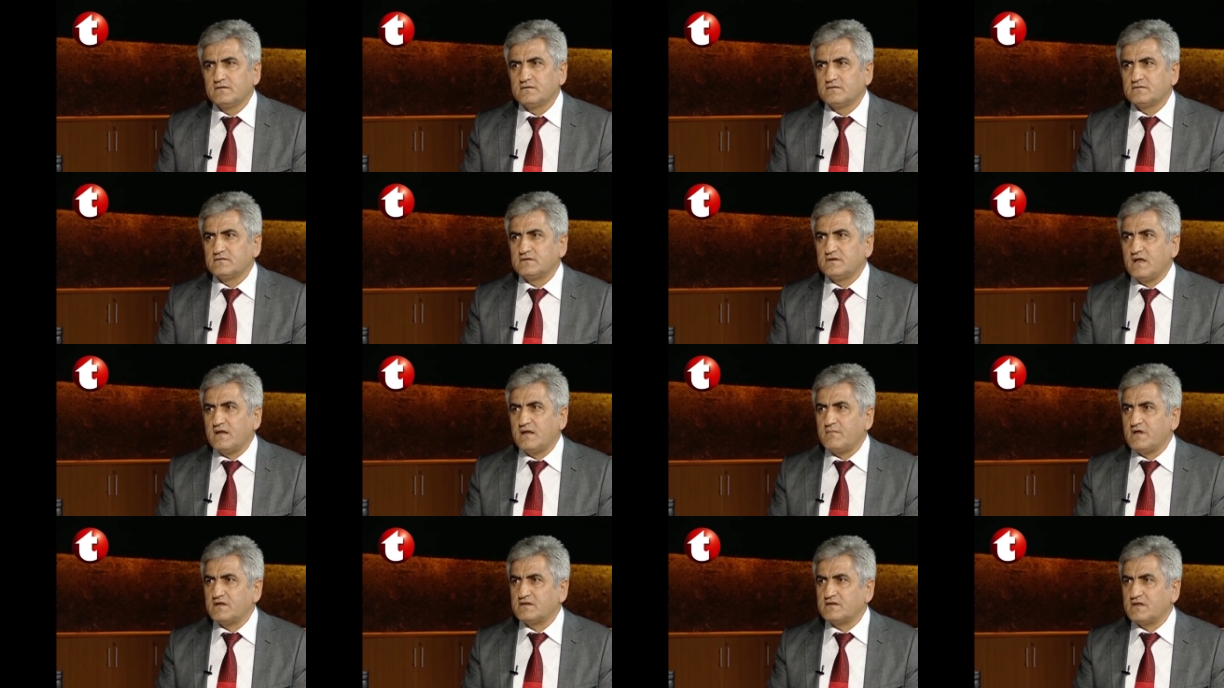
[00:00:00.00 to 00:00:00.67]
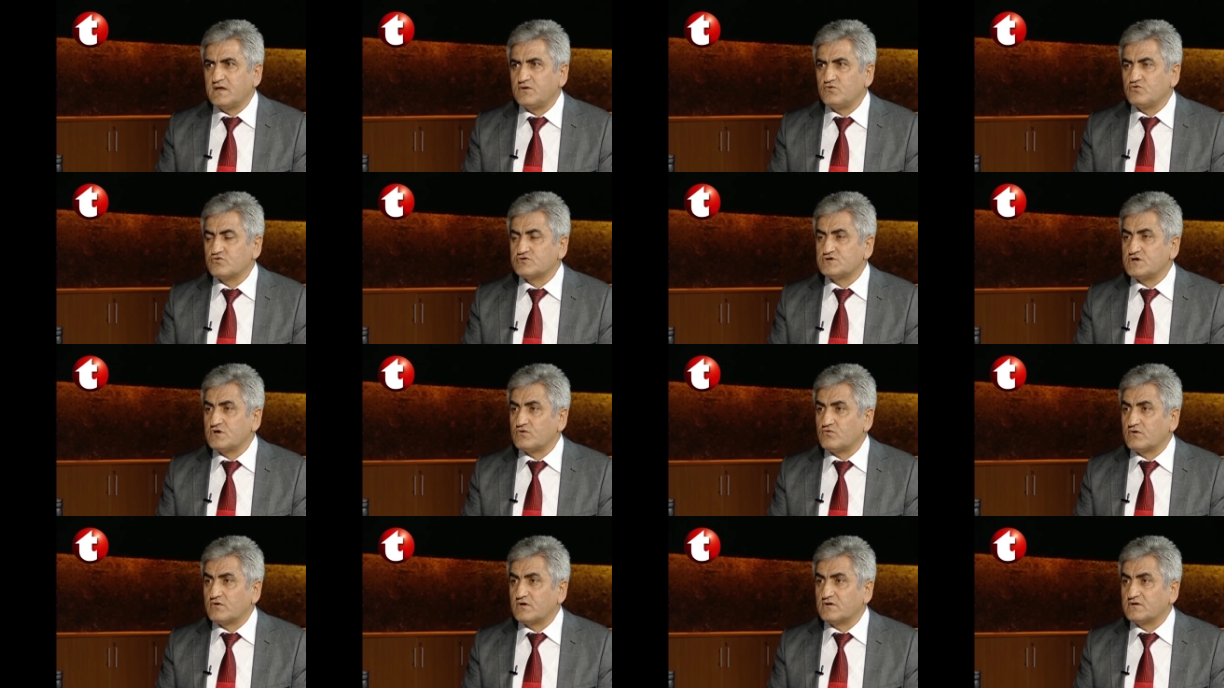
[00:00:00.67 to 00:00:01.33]
DMT
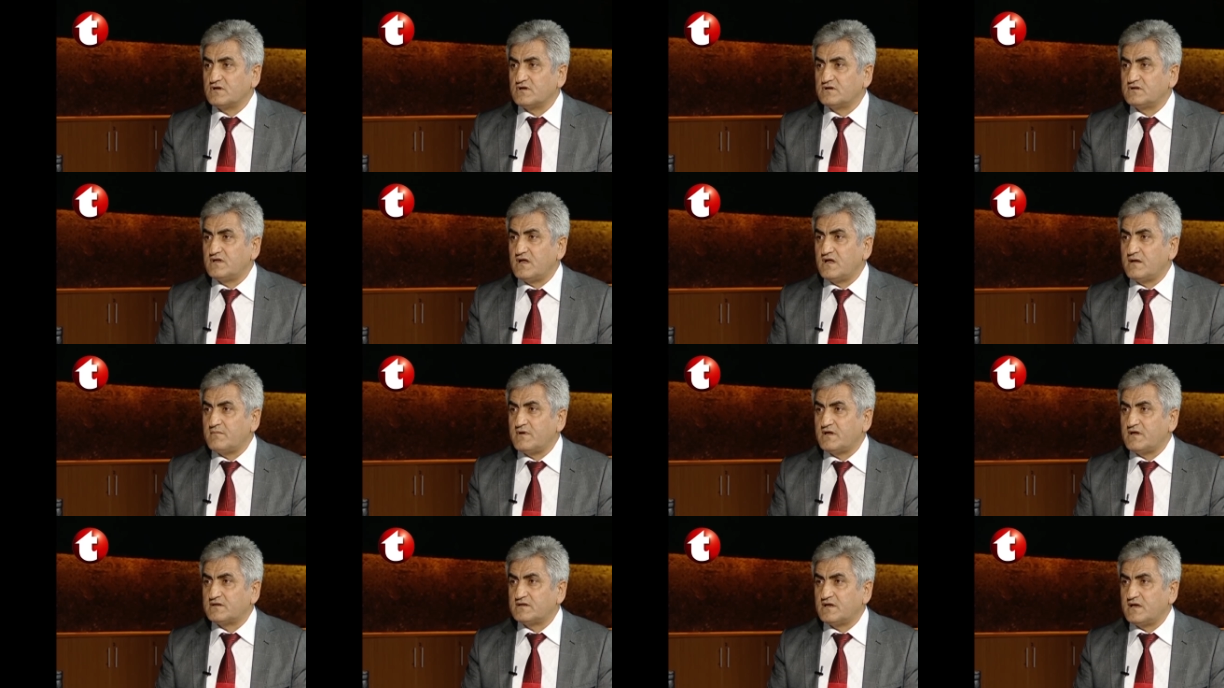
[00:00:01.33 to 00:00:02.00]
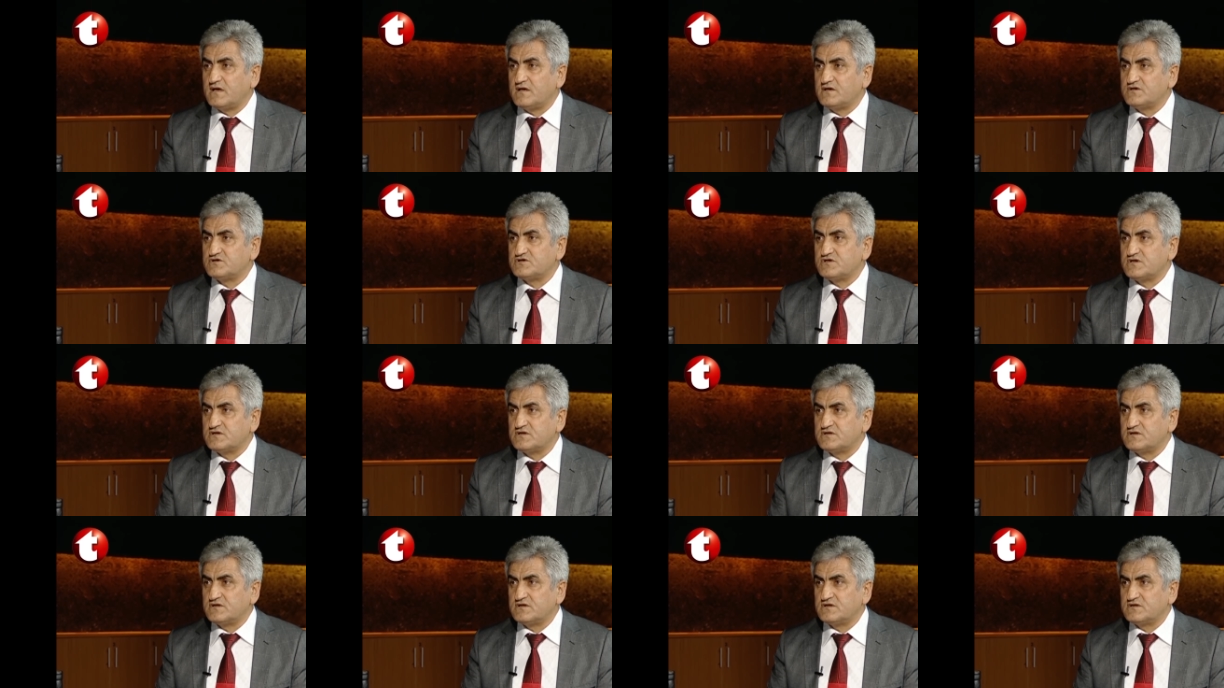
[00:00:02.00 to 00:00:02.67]
yüksek oranda DMT
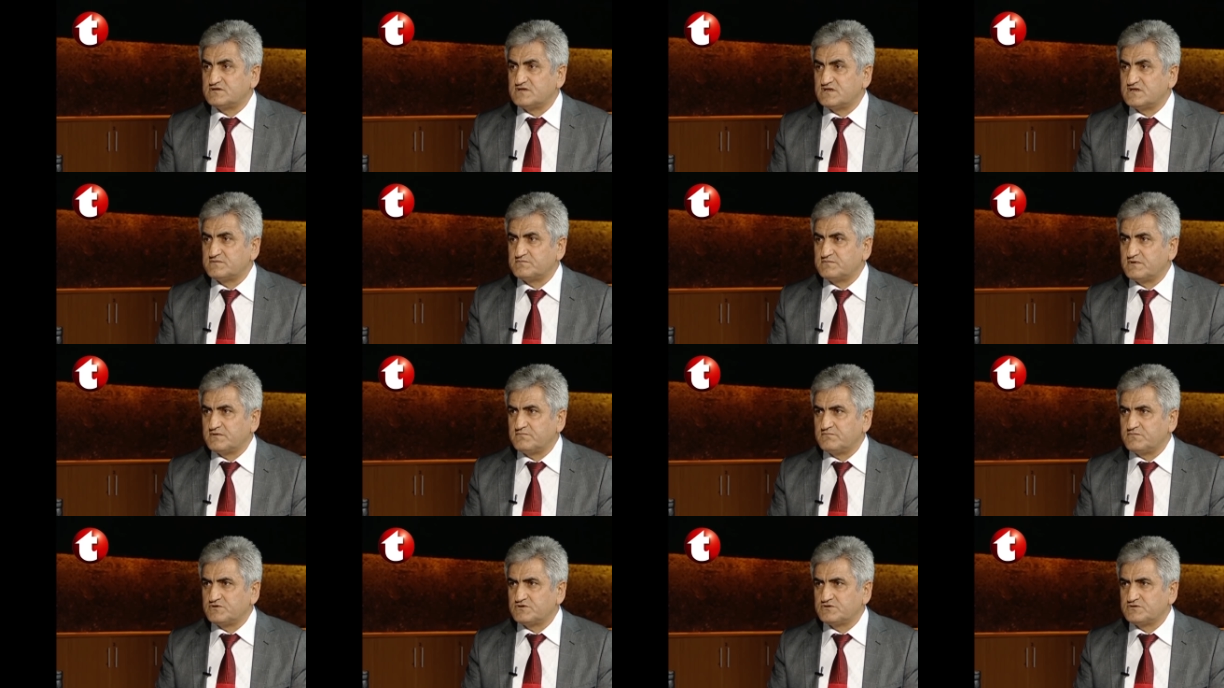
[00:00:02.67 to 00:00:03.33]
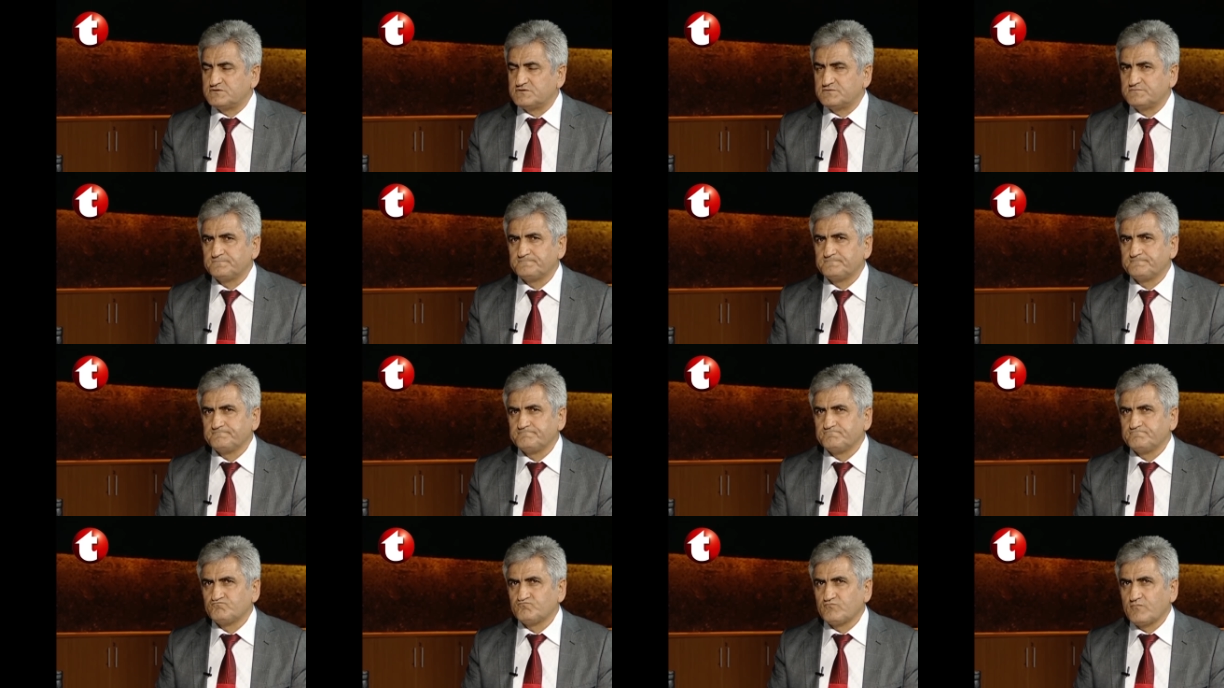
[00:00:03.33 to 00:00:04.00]
içerdiğini tespit etmiştir. Hı
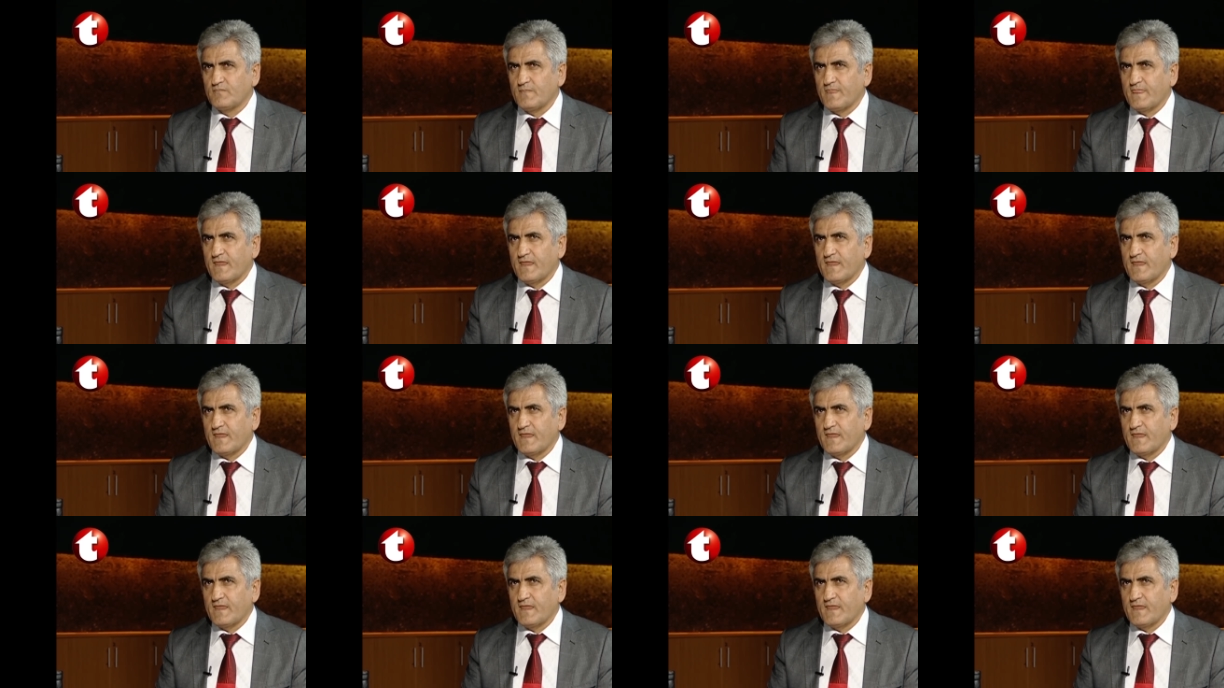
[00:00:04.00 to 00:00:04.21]
hı.